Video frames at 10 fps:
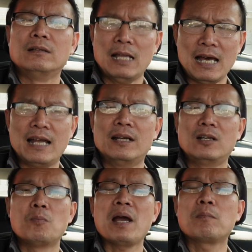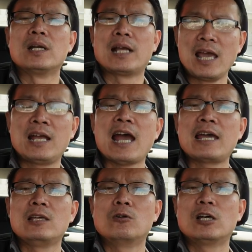là nó bắt mình kê
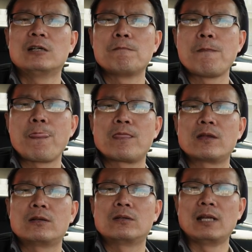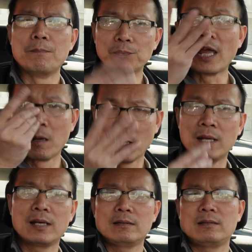khai vô đó nó làm tiền
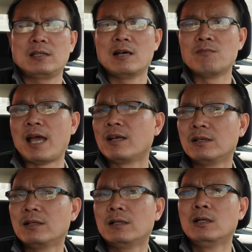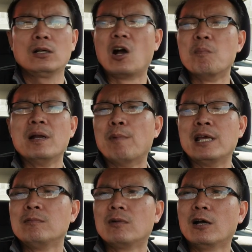mình á chứ không phải nó nó còn bên
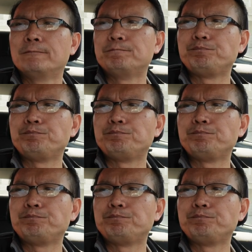mỹ không có